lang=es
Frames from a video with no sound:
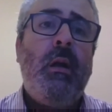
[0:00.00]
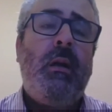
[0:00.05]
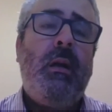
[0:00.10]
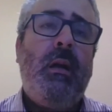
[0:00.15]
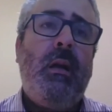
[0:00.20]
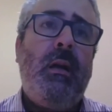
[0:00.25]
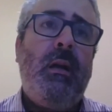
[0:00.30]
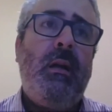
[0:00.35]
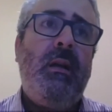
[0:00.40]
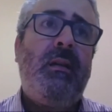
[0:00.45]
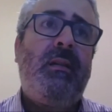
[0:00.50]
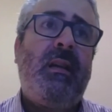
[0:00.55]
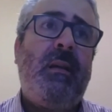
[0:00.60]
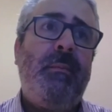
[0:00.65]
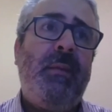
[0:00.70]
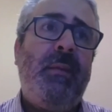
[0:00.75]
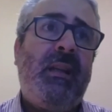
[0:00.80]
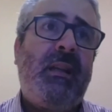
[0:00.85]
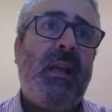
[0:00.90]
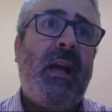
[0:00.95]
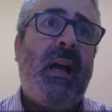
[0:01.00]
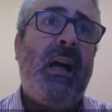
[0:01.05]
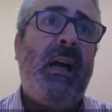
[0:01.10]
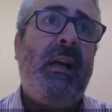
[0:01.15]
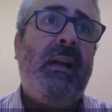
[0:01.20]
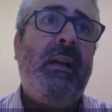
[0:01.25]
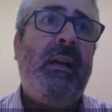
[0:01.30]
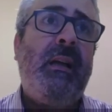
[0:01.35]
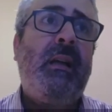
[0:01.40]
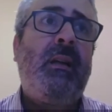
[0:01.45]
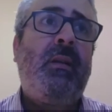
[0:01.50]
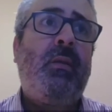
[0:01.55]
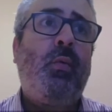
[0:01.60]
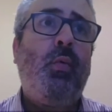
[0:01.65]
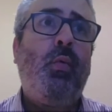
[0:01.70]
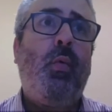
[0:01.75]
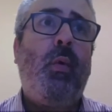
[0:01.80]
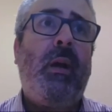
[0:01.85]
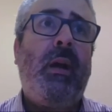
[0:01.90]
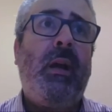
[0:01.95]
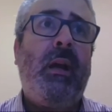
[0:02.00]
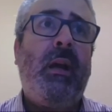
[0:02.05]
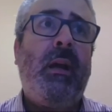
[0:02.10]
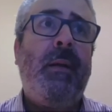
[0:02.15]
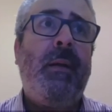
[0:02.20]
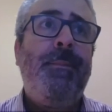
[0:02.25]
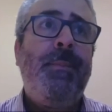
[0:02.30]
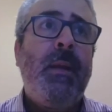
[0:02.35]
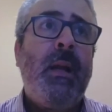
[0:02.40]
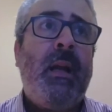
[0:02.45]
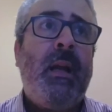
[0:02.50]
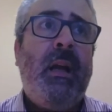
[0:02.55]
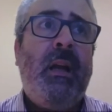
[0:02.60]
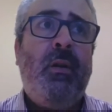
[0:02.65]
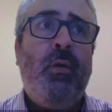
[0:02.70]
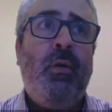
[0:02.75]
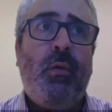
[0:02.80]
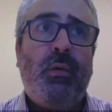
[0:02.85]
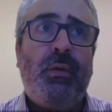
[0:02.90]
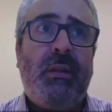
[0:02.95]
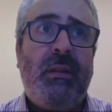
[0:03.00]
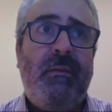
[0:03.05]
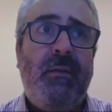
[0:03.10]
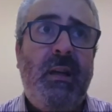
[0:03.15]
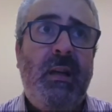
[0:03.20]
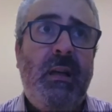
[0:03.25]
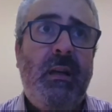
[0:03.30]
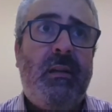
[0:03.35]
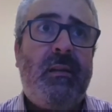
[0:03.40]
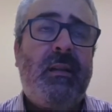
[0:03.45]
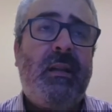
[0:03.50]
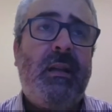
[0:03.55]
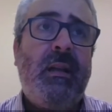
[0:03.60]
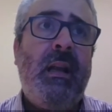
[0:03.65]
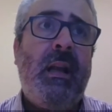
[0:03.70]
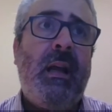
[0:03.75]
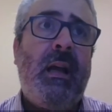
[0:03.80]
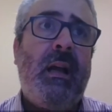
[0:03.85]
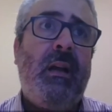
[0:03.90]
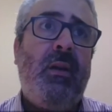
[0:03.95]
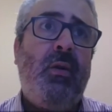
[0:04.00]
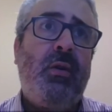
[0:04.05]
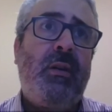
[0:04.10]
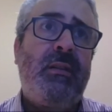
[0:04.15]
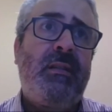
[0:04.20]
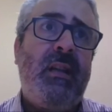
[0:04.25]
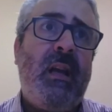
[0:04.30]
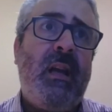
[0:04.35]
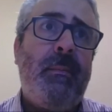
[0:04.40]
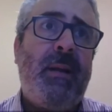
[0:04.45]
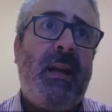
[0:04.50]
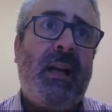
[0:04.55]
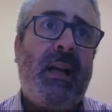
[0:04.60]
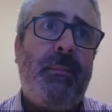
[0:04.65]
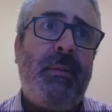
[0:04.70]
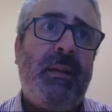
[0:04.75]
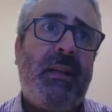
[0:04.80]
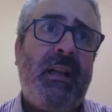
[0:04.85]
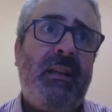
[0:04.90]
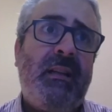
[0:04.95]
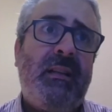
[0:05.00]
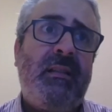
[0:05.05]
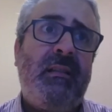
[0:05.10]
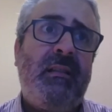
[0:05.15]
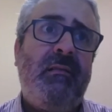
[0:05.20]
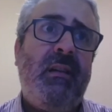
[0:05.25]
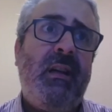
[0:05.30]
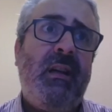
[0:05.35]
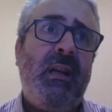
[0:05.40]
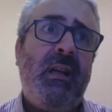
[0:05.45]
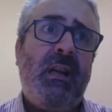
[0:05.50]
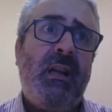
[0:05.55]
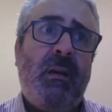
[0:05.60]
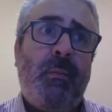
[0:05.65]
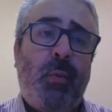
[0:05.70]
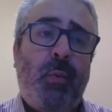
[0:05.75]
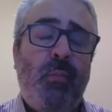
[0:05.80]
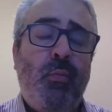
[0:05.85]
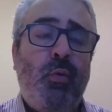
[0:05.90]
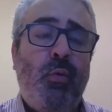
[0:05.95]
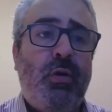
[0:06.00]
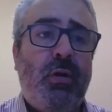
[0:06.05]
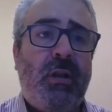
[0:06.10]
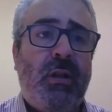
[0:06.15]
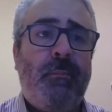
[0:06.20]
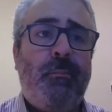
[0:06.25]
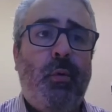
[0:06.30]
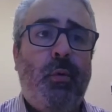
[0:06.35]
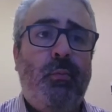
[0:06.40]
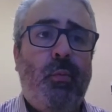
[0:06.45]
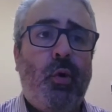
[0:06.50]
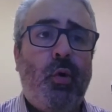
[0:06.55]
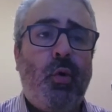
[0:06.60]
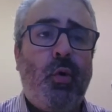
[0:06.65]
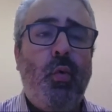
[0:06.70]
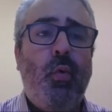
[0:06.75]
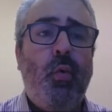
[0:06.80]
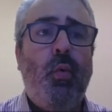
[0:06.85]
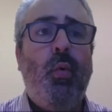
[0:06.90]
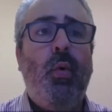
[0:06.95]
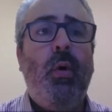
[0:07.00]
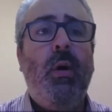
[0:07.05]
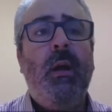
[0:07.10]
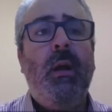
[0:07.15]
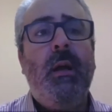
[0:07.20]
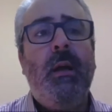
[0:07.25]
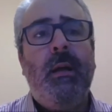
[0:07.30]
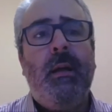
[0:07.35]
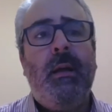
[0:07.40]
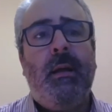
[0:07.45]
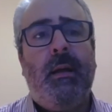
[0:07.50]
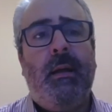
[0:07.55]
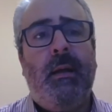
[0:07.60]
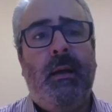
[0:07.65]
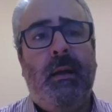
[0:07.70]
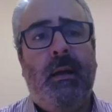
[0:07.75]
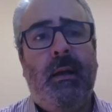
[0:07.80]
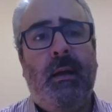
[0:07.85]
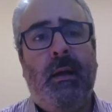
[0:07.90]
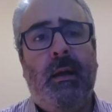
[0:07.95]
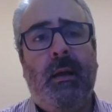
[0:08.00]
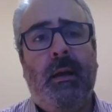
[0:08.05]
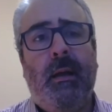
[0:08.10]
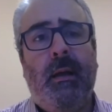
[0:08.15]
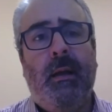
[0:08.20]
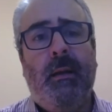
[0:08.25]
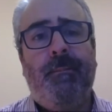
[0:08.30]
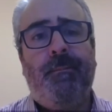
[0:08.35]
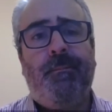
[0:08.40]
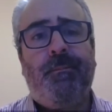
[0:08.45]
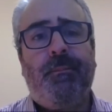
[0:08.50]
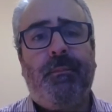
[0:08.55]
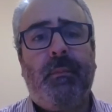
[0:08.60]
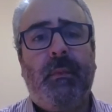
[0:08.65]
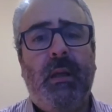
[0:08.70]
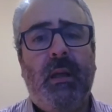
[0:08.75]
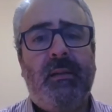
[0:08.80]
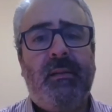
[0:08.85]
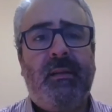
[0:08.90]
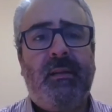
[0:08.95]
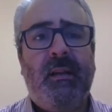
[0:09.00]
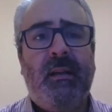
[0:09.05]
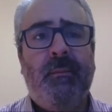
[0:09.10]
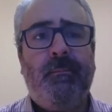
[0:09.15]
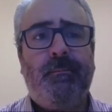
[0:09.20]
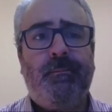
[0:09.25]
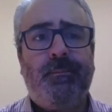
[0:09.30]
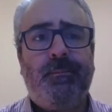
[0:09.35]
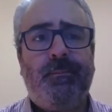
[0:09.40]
eh, hice amistades, estuve en Novosibirsk, que es lo que se llama la capital de Siberia, después mucho tiempo en Moscú. Eh, y así.